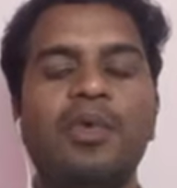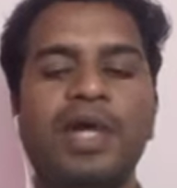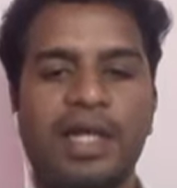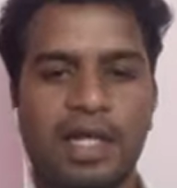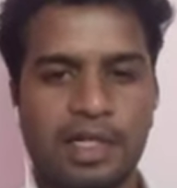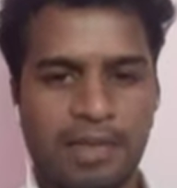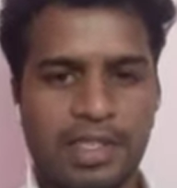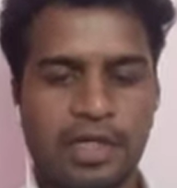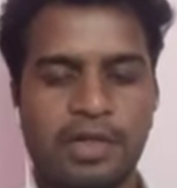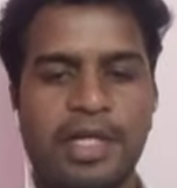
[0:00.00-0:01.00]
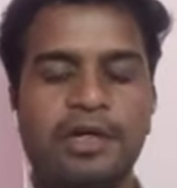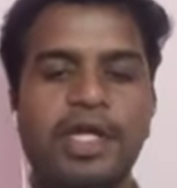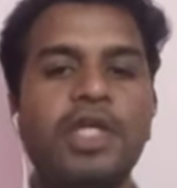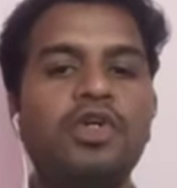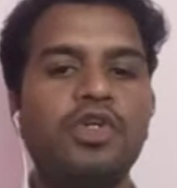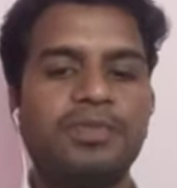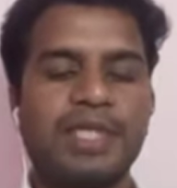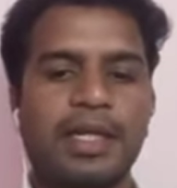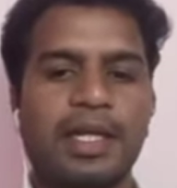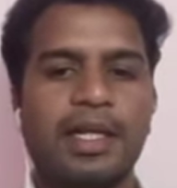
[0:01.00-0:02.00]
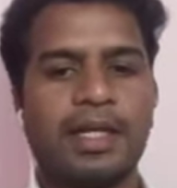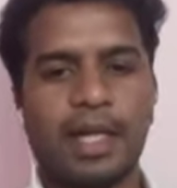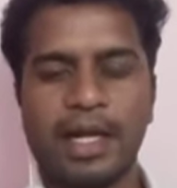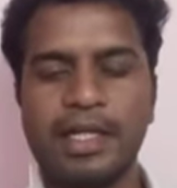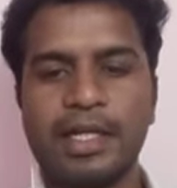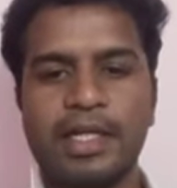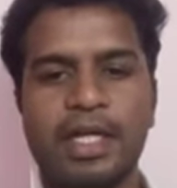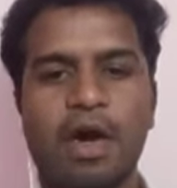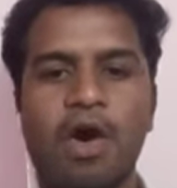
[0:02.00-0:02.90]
உங்கள் எல்லாருக்குமே தெரியும் என்னுடைய யூடியூப் சேனலில் நான் அடிக்கடி